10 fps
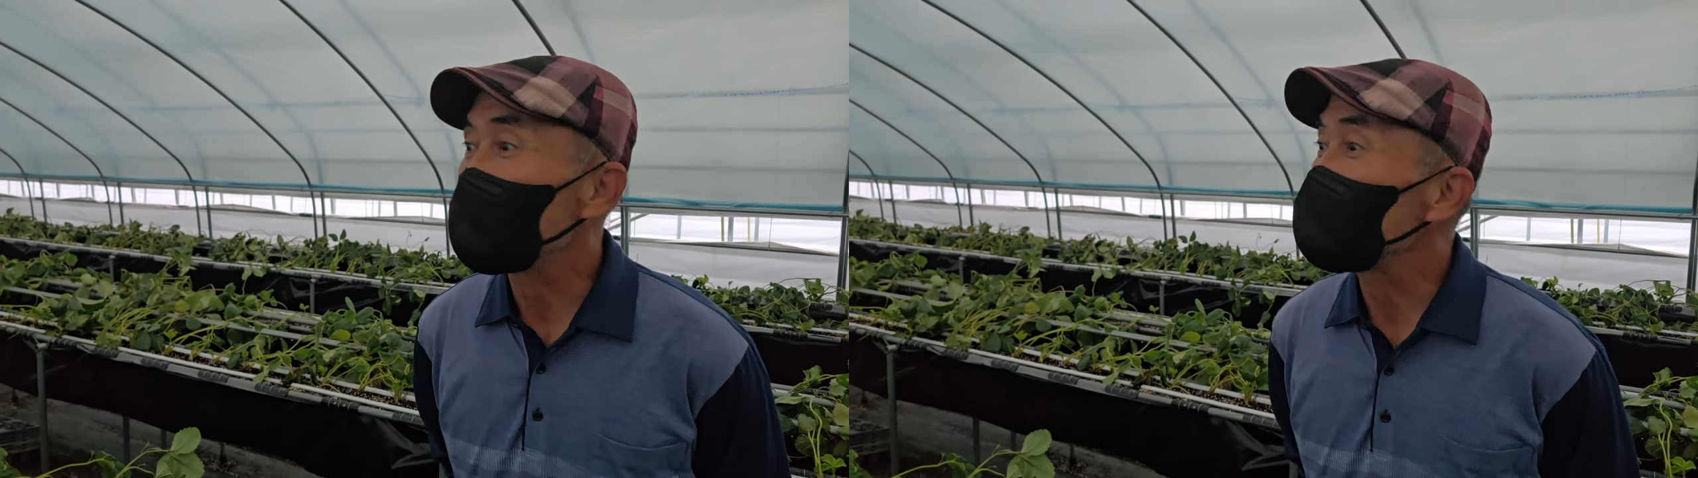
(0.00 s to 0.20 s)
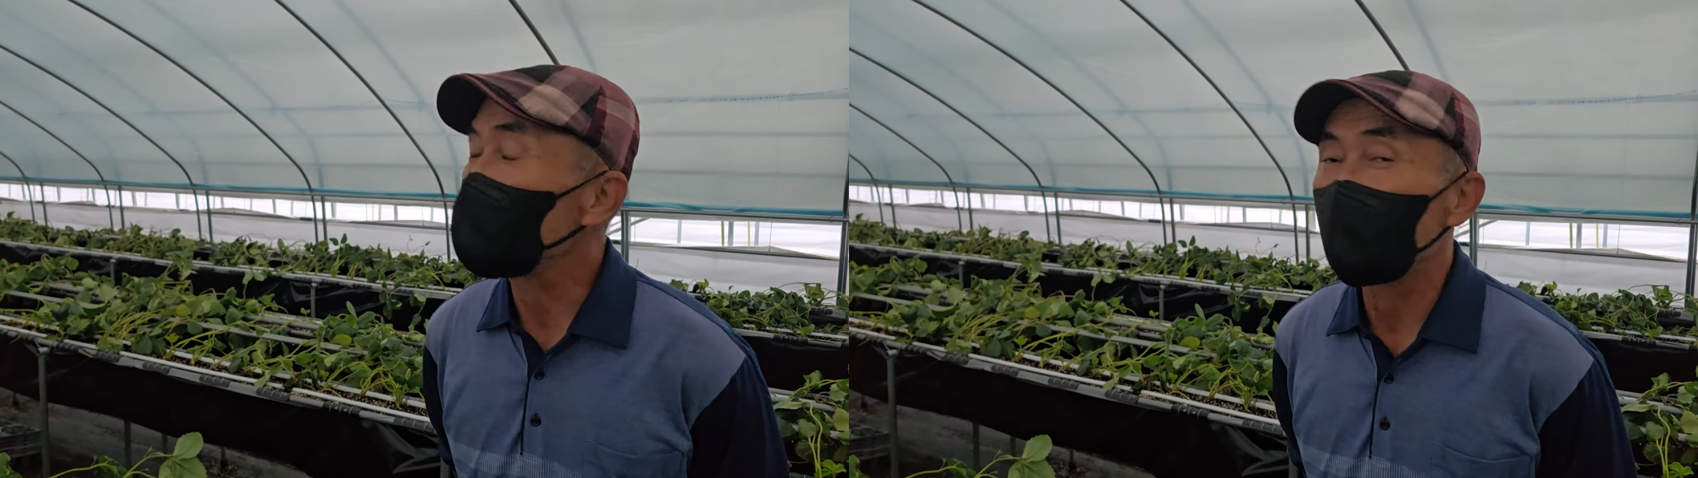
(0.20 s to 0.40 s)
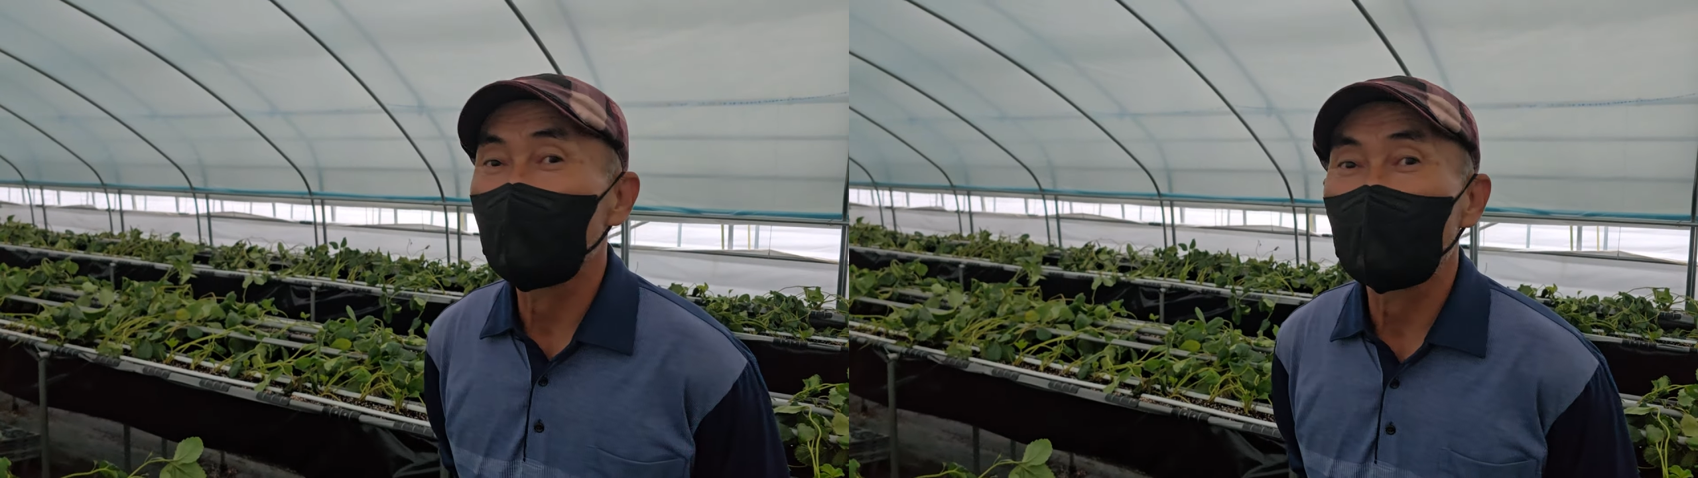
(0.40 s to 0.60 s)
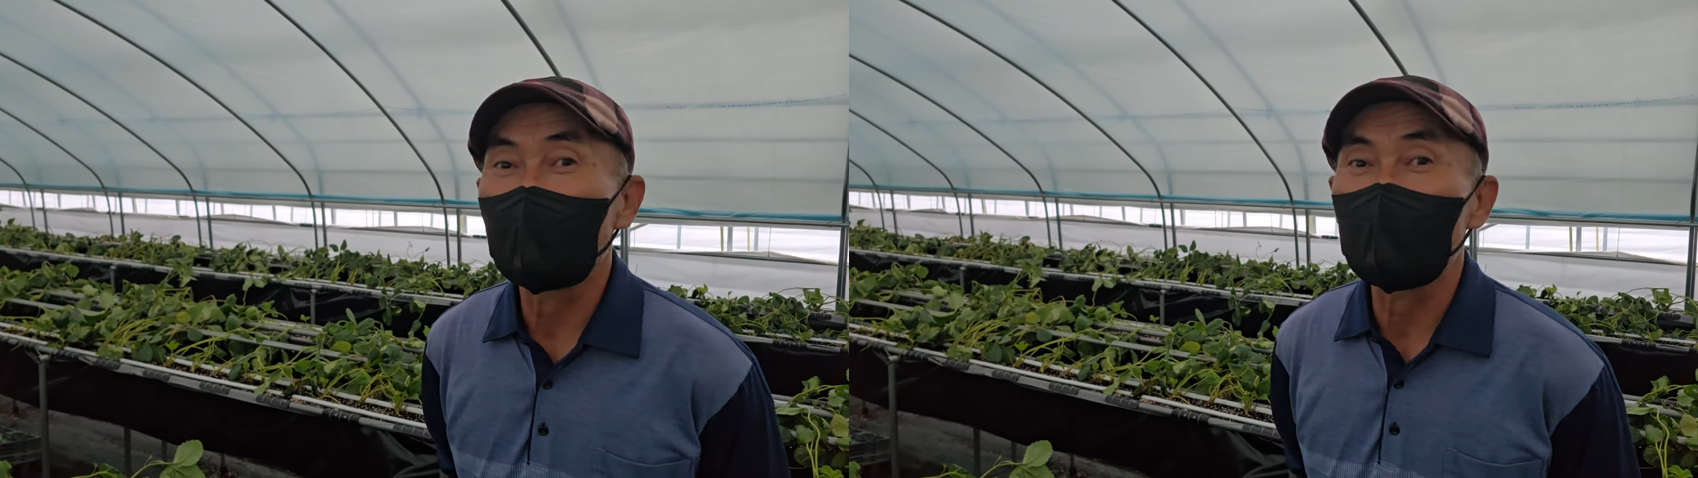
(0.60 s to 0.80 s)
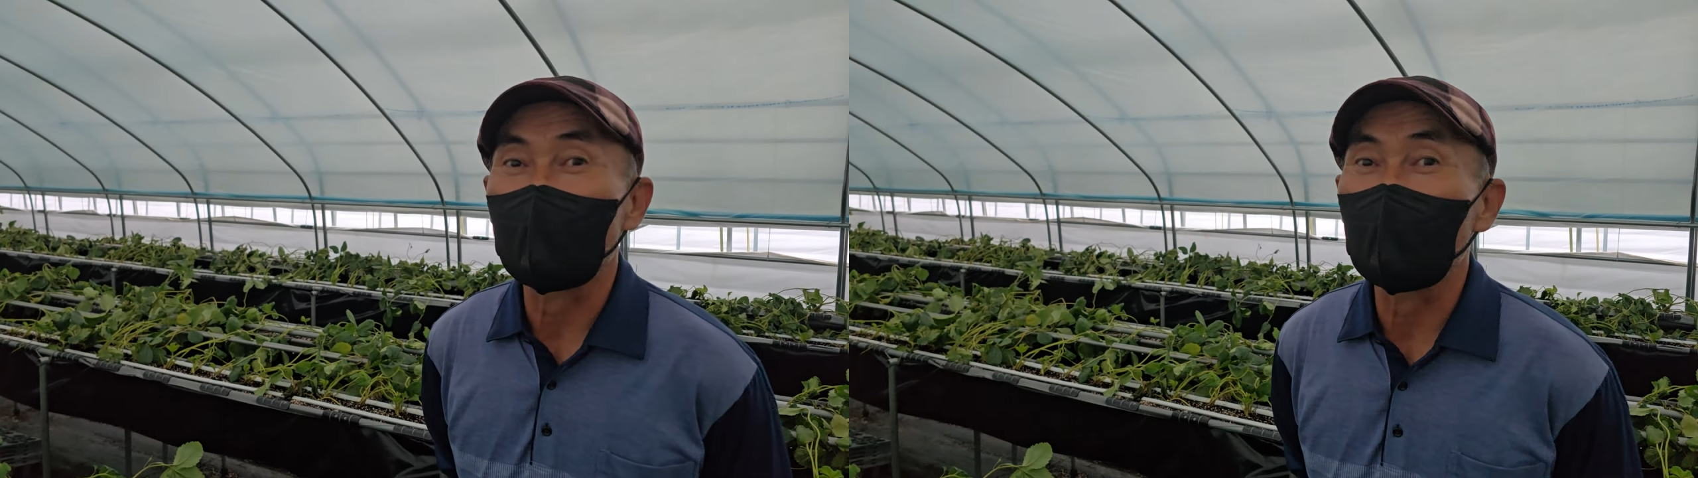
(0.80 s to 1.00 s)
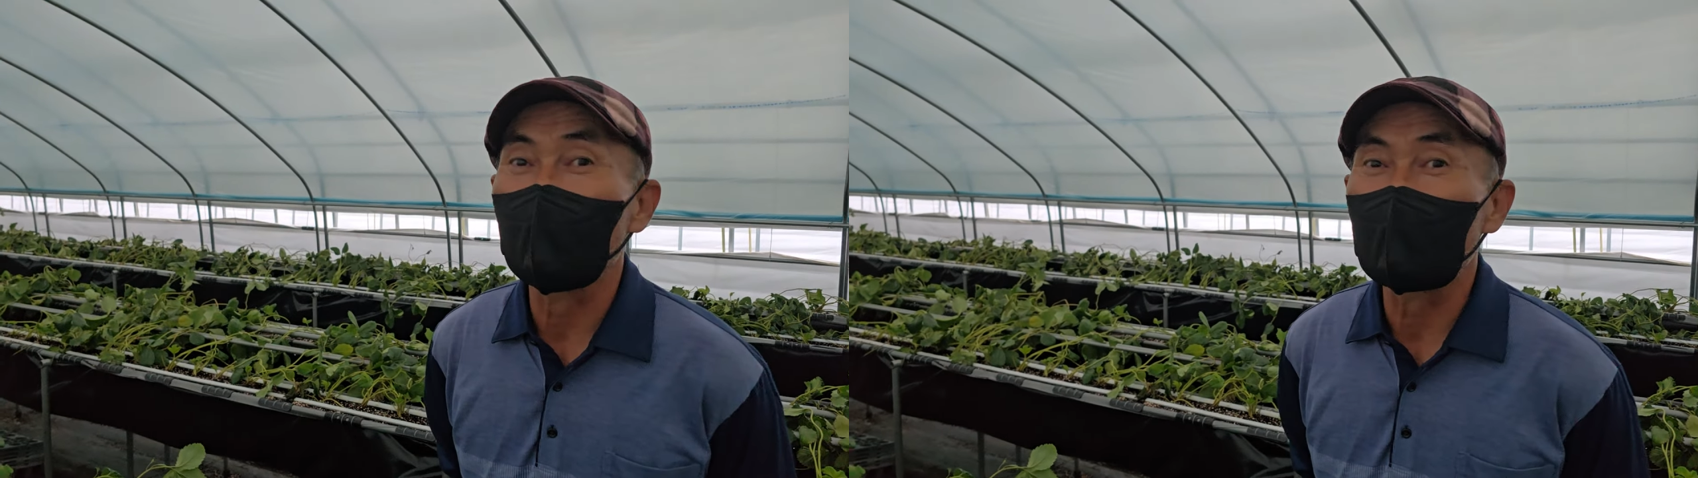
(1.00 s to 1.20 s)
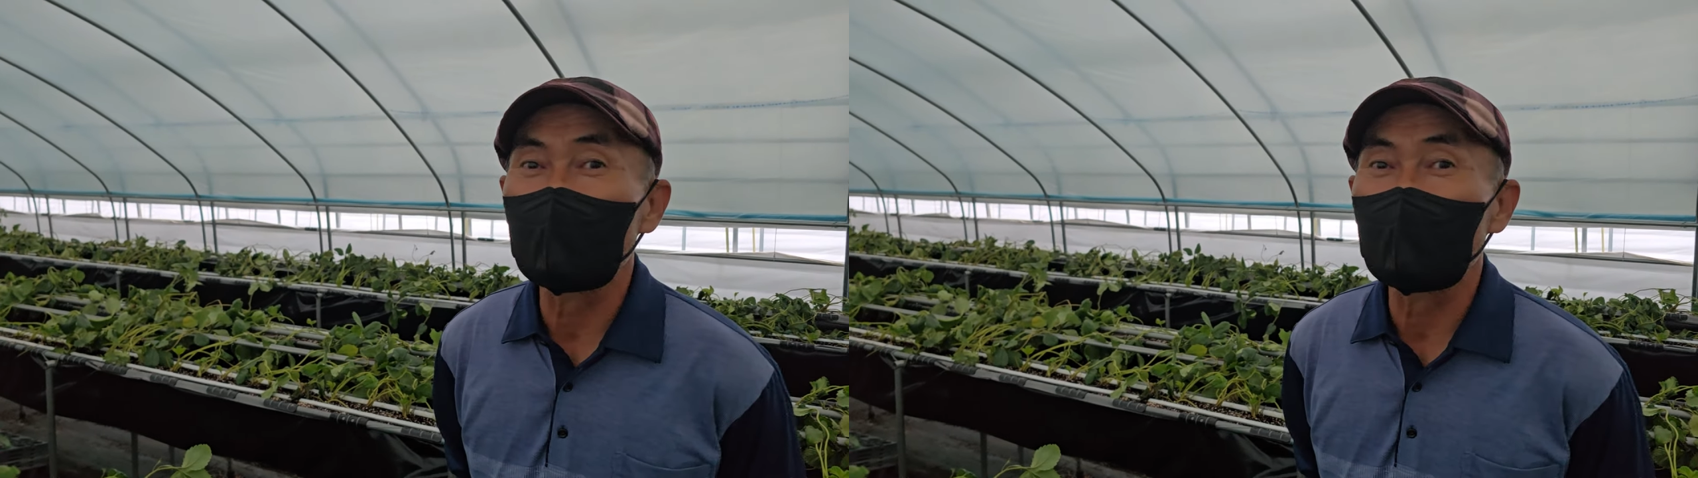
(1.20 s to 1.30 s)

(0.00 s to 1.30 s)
파리가 잘 죽습니다. 예, 종료할